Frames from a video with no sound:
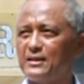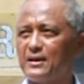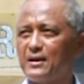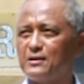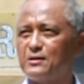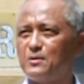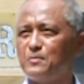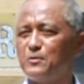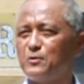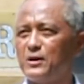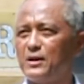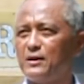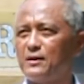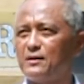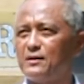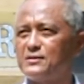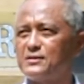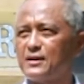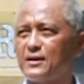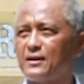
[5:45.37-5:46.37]
atau mungkin
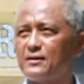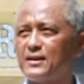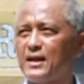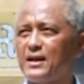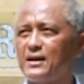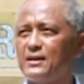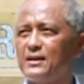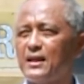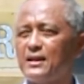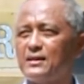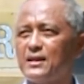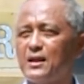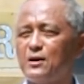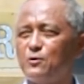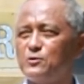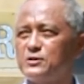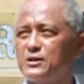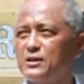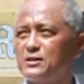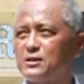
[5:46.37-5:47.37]
ke sekretari dan
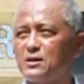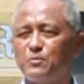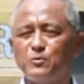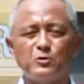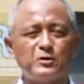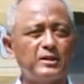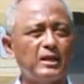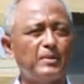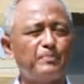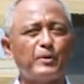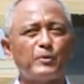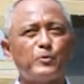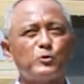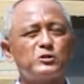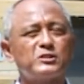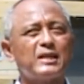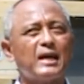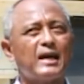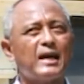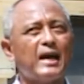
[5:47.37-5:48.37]
OSIS, kemudian
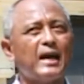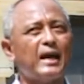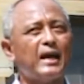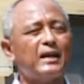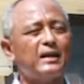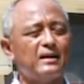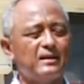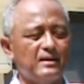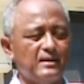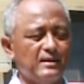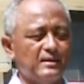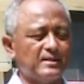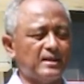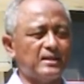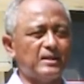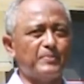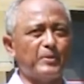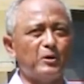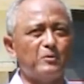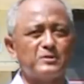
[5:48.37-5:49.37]
perpustakaan,
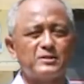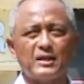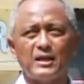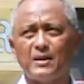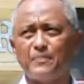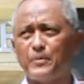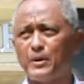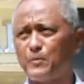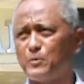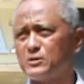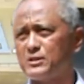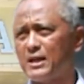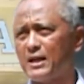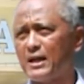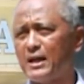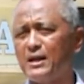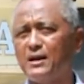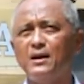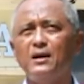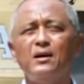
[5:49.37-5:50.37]
tadi belum saya
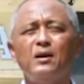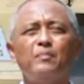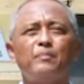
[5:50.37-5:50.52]
perpustakaan,